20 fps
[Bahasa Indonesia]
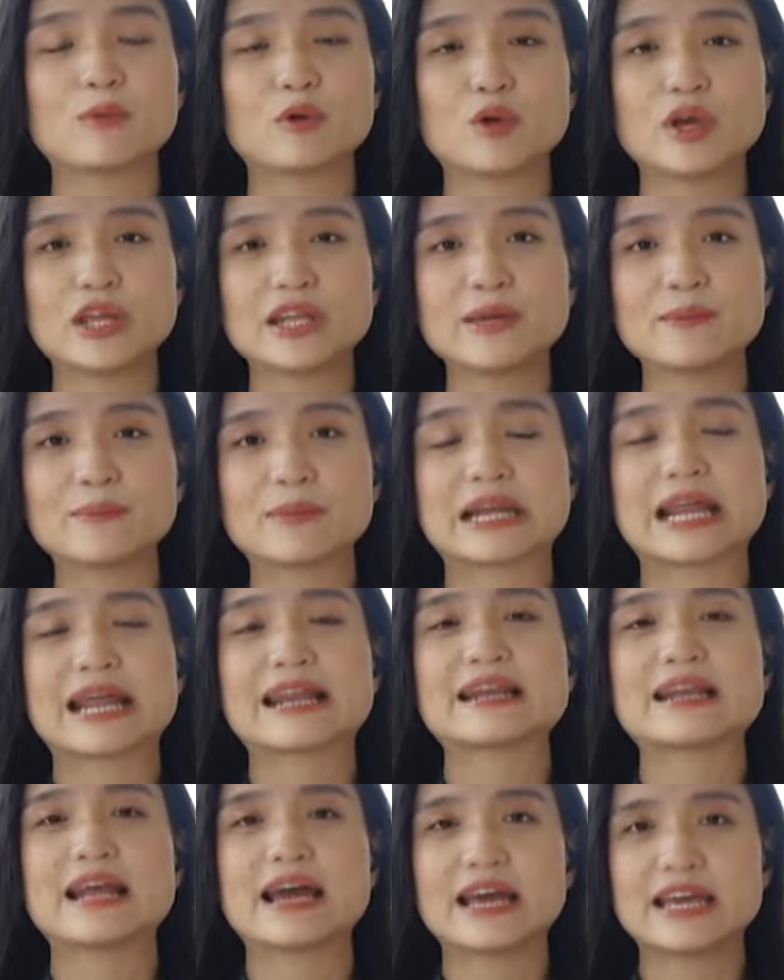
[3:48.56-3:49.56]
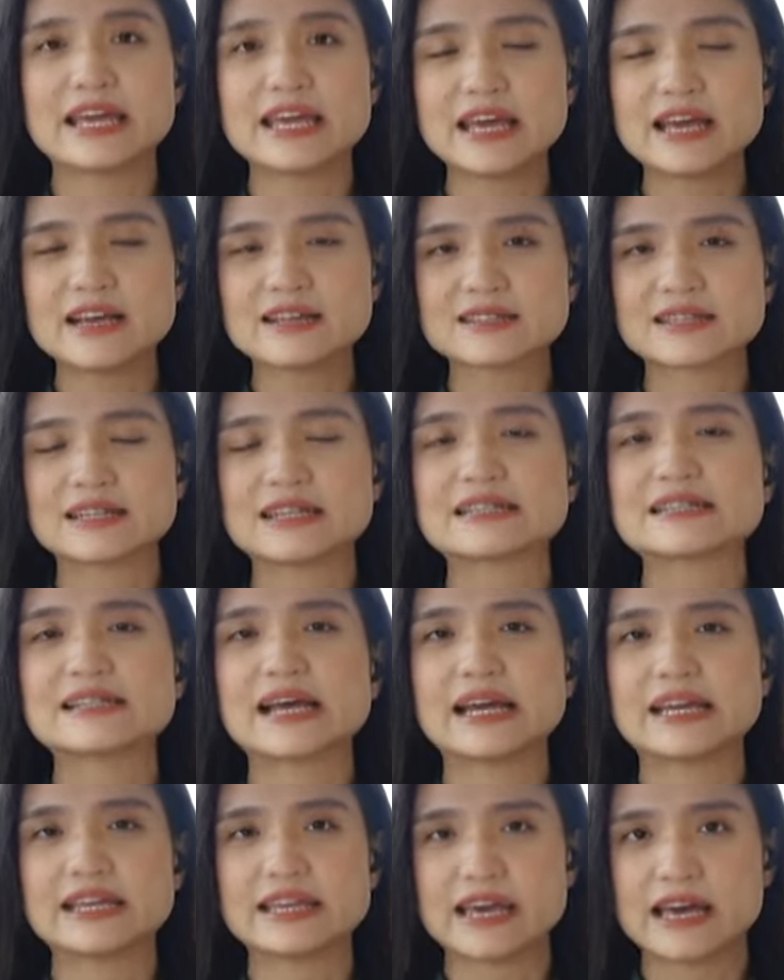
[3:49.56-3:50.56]
ini menandai
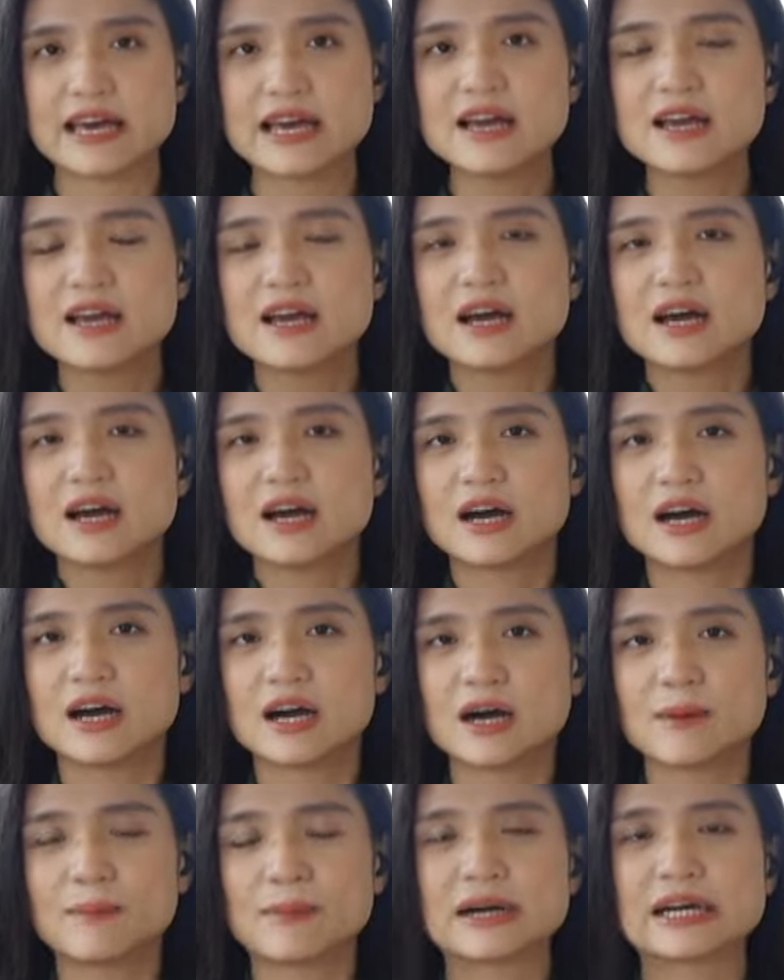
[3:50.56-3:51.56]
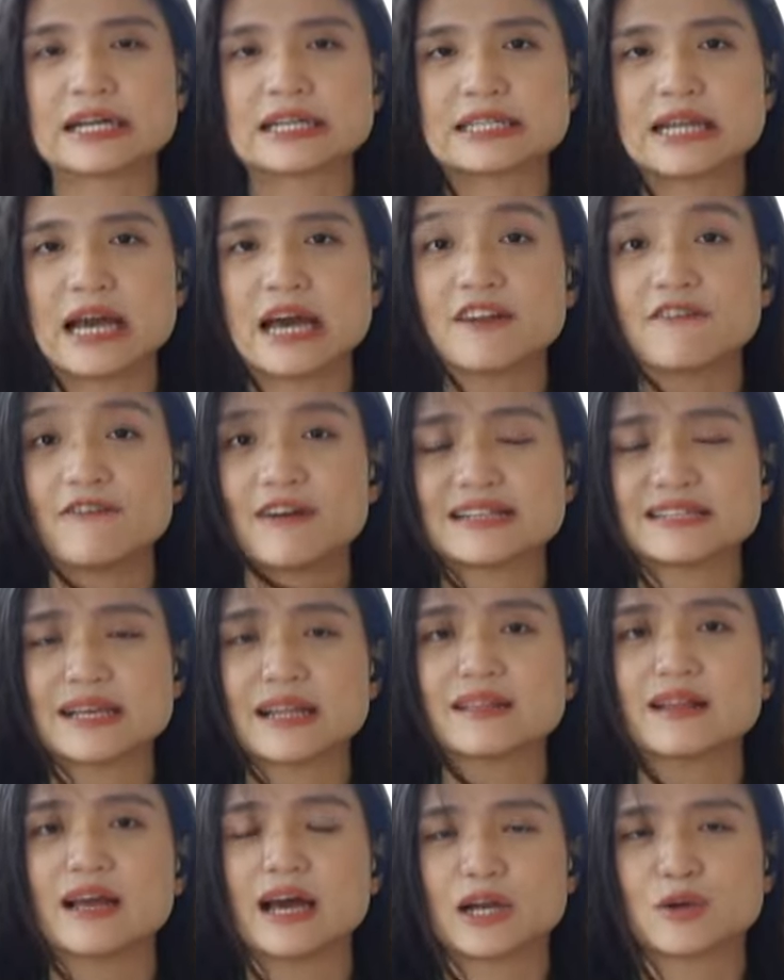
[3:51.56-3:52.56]
selesainya uh, pengerjaan
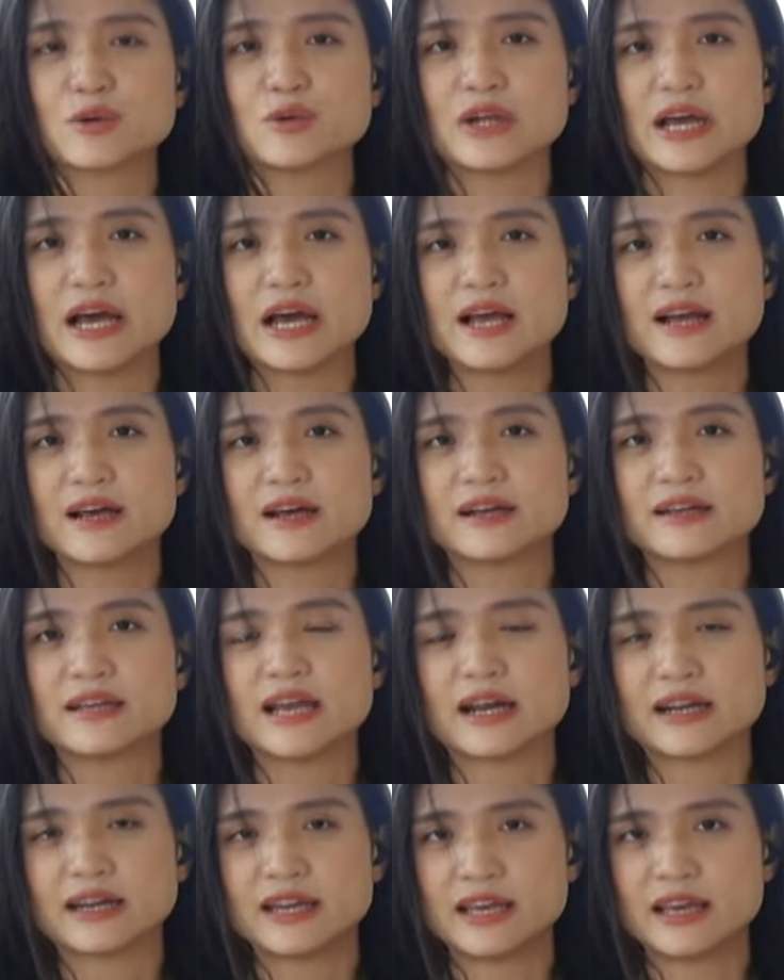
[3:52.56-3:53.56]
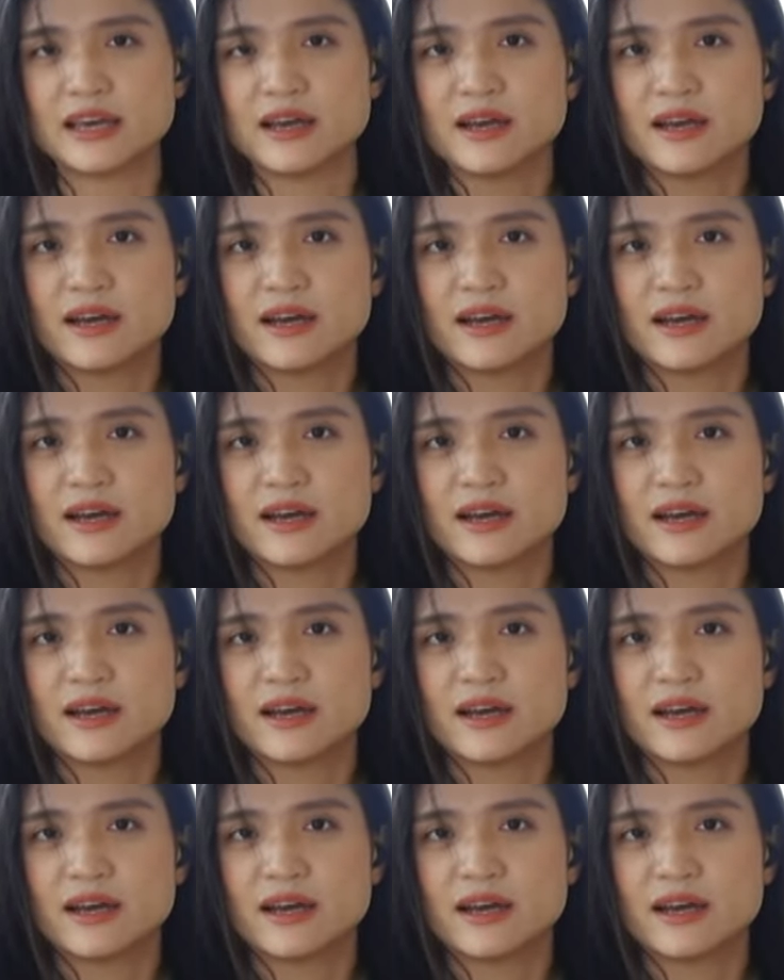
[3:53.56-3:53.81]
fasad Garuda yakni